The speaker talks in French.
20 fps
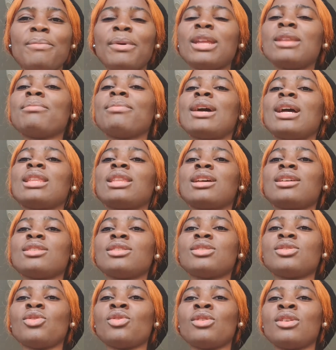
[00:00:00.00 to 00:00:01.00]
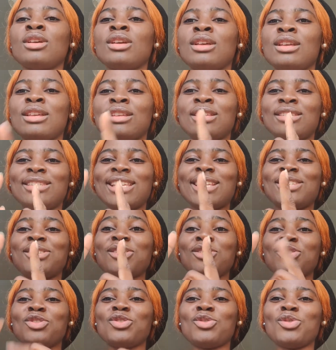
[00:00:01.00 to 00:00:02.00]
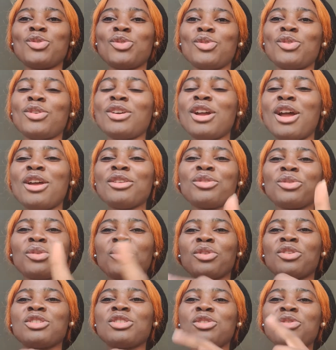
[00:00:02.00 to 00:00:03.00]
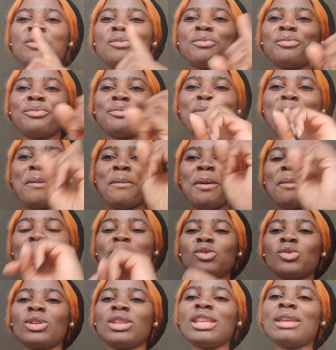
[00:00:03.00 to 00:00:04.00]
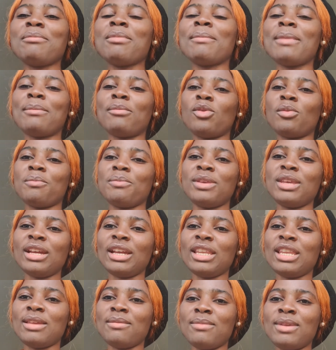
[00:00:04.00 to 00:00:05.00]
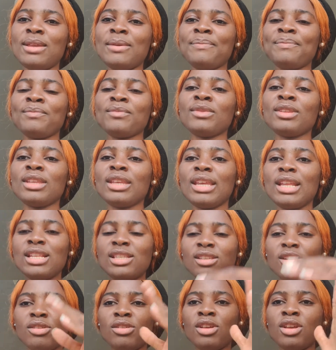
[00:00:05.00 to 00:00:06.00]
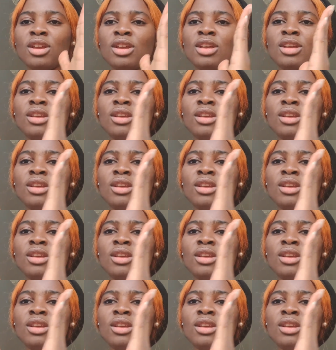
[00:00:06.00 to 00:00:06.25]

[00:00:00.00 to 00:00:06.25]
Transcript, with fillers: ne prennent pas attention. C'est ce jour, un truc que je ne peux même souhaiter, même à mon pire ennemi, qu'ils se